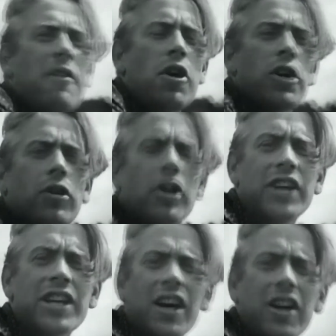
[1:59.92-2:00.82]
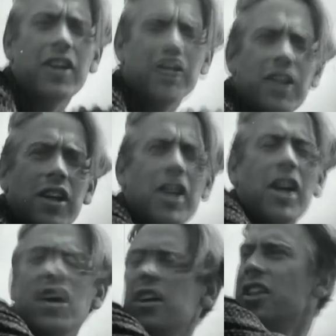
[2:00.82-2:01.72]
считается днем
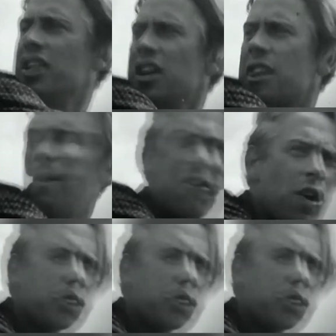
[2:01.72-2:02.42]
рождения отряда